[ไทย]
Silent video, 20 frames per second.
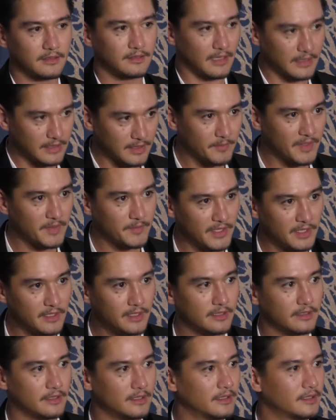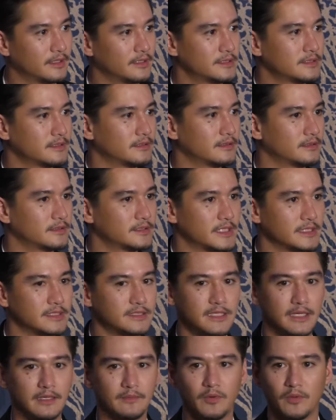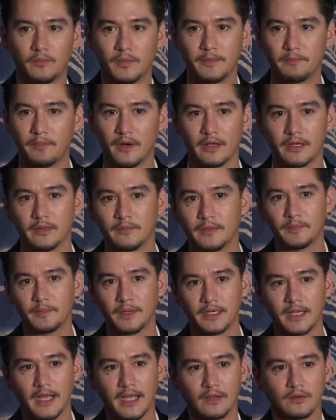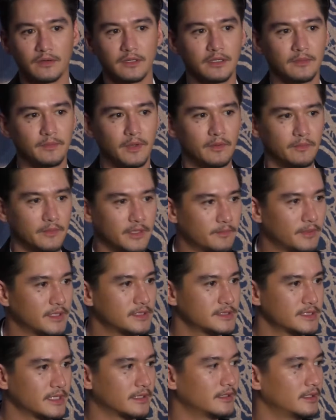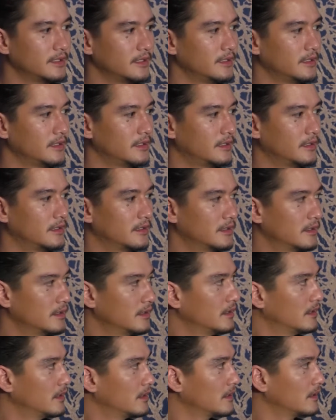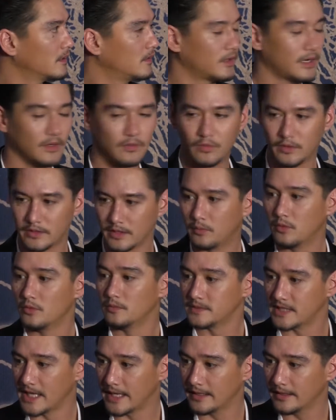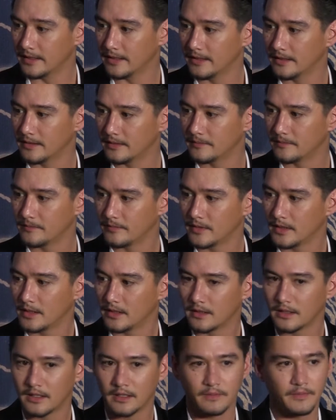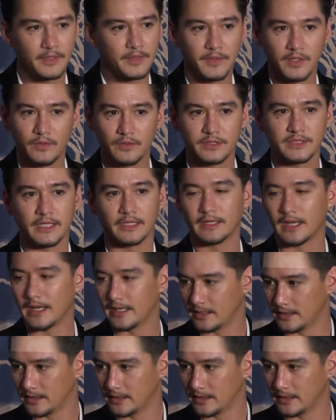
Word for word: แล้วถ้ามันมีเรื่องนี้จริงๆ ผมไม่ปล่อยนเป็นข่าวลือ เพราะมันเป็นสิ่งที่คนเราควรจะภูมิใจฮะแล้วก็มันไม่ควรจัดการ